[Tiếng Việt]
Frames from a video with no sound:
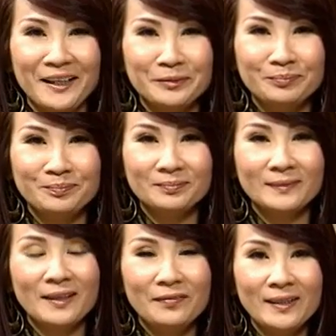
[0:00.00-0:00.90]
Um,
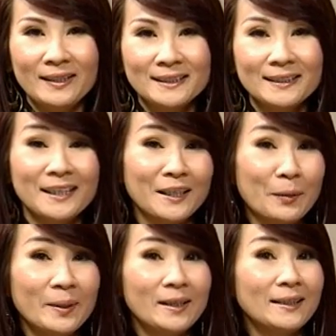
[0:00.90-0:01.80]
dạ. EB rất là
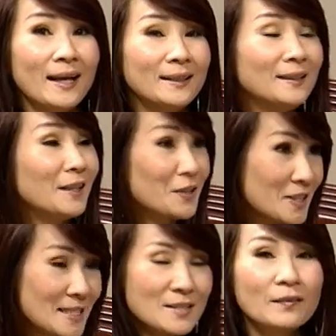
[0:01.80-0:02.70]
cảm ơn anh
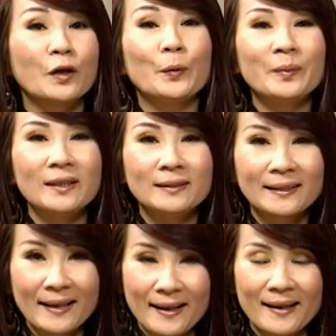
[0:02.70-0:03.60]
Chris và cũng như
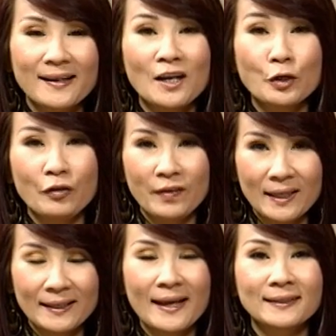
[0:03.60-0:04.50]
tất cả quý
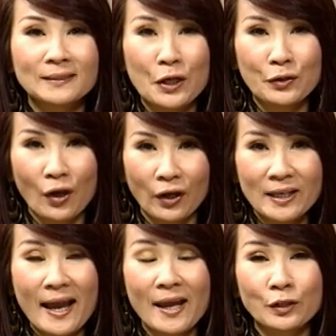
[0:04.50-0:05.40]
vị đang theo dõi
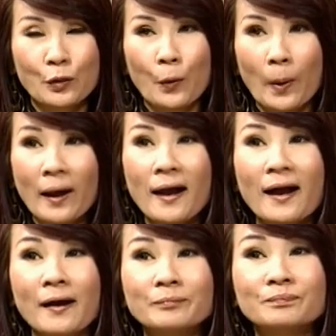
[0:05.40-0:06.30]
đài của
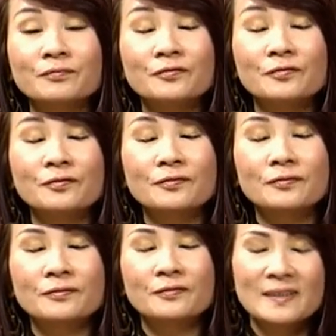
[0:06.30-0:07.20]
um,
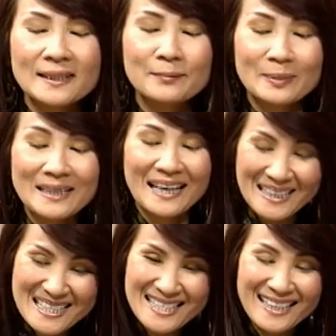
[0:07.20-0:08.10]
VPS
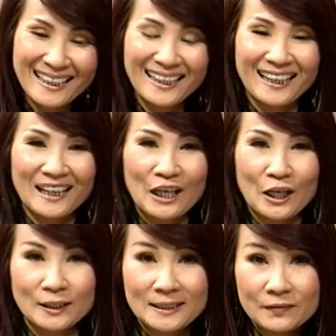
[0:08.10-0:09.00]
uh,
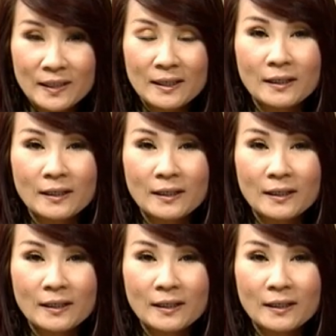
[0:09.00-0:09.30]
ừ. TV.